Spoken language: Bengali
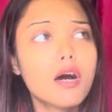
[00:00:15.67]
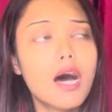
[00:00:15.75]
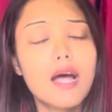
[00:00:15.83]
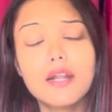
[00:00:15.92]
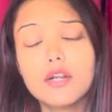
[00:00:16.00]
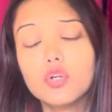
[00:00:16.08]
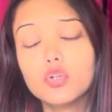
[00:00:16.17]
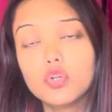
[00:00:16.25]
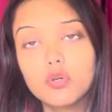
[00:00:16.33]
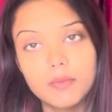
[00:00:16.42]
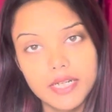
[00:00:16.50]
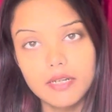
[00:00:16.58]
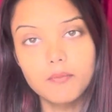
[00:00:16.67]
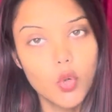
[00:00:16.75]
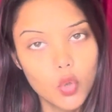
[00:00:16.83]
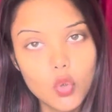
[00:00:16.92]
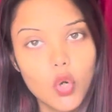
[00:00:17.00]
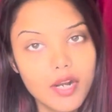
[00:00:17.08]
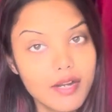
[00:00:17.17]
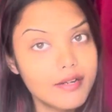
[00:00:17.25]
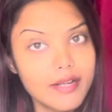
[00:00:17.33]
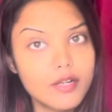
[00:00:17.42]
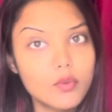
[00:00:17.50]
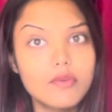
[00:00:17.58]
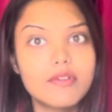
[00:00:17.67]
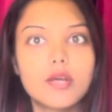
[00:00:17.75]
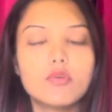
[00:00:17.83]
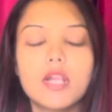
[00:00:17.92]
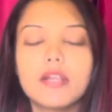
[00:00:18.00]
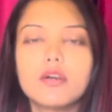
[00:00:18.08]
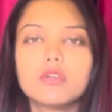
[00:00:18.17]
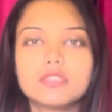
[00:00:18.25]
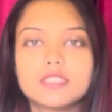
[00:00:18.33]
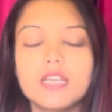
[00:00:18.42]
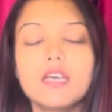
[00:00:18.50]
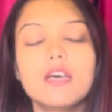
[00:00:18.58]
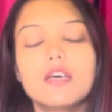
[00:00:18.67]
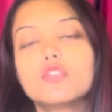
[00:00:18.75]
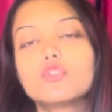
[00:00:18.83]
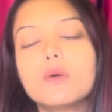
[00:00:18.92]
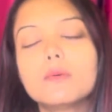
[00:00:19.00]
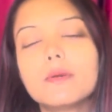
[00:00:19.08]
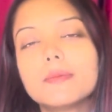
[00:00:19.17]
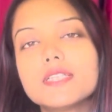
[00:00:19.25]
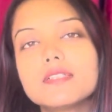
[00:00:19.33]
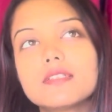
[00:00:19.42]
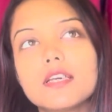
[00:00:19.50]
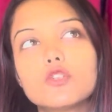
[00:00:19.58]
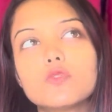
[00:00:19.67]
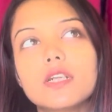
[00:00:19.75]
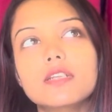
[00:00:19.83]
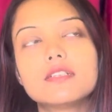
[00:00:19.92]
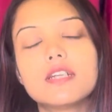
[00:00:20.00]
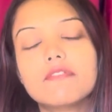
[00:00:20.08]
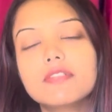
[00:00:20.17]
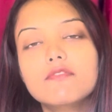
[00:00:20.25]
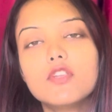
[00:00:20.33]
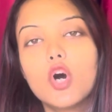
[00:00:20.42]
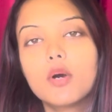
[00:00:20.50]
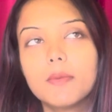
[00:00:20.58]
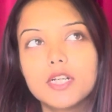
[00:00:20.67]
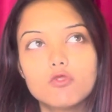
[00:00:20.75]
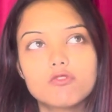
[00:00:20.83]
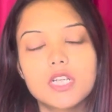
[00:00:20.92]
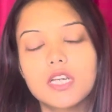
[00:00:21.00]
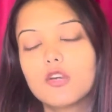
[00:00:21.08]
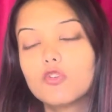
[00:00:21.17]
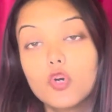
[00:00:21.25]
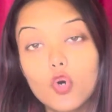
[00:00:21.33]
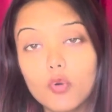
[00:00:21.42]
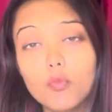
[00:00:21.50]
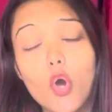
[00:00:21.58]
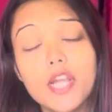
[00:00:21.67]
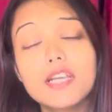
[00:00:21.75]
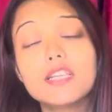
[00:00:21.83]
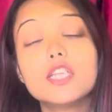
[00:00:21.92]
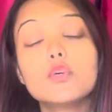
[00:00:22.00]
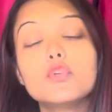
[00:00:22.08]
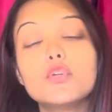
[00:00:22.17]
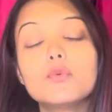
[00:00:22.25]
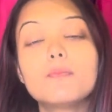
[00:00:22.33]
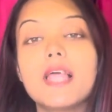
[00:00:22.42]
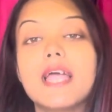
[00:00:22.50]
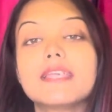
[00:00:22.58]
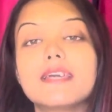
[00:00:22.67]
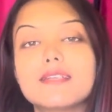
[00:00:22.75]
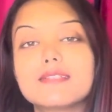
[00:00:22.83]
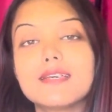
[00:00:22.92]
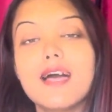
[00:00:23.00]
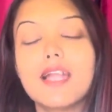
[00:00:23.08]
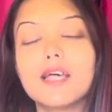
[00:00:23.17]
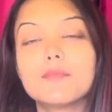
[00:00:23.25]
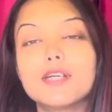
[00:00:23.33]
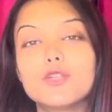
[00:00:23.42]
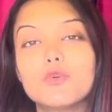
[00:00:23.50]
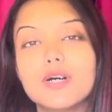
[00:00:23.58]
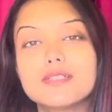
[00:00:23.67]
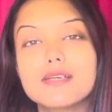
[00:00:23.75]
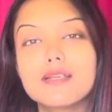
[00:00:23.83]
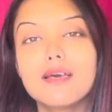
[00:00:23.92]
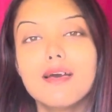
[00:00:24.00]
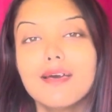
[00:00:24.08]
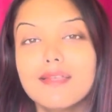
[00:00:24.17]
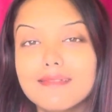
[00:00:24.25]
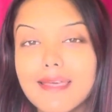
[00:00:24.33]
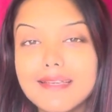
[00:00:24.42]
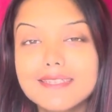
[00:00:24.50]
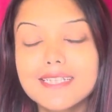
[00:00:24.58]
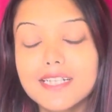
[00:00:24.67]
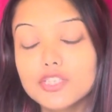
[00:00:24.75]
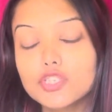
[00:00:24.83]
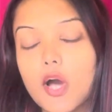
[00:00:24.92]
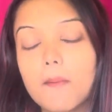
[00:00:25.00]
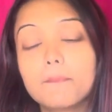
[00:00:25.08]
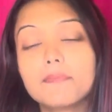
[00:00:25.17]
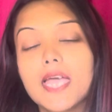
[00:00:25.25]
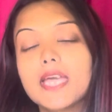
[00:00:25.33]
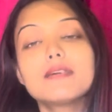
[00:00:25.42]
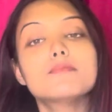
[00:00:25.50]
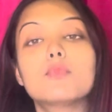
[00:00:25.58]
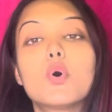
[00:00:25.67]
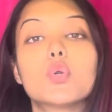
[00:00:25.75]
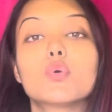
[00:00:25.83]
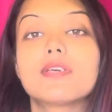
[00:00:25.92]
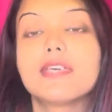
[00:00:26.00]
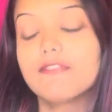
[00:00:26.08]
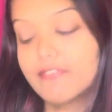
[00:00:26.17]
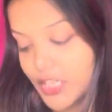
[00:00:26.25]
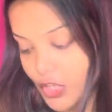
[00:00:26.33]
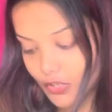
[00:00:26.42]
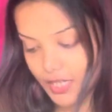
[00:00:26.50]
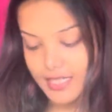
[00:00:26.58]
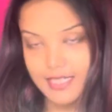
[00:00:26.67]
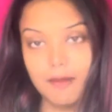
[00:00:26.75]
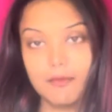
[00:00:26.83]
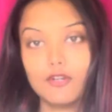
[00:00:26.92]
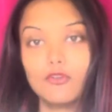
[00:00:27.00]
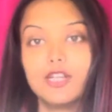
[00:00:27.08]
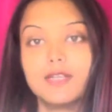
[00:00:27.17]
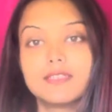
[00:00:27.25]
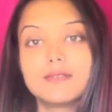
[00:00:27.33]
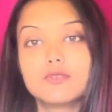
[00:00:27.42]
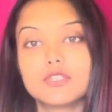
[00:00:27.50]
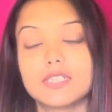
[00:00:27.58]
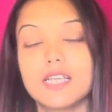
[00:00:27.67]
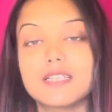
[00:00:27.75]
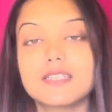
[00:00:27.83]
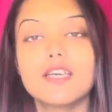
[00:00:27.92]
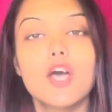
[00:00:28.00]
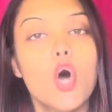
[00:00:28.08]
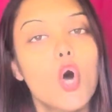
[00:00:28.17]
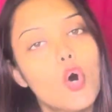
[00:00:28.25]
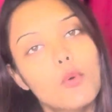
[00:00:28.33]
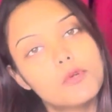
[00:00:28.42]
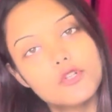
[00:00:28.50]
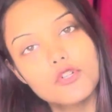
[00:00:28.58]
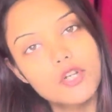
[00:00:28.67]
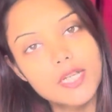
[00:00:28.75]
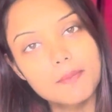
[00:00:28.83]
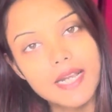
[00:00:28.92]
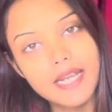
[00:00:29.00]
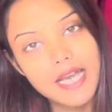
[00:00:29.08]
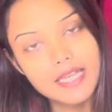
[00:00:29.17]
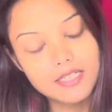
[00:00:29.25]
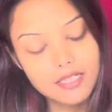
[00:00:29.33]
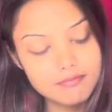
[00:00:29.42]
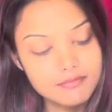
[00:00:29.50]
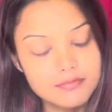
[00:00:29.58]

আর মানে বড় কন্টেন্টটা একটু রেগুলারই হচ্ছে তো আমি ভেবেছি যে একটুখানি ট্রাভেল ব্লগ বা টুকটাক এগুলো করব অনেক নিউ নিউ প্ল্যানিং আছে আর আমার দু হাজার তেইশের সব থেকে বড় গিফট হলো এই যে আমার কলেজে বসে আছে ও ভীষণই মানে একদম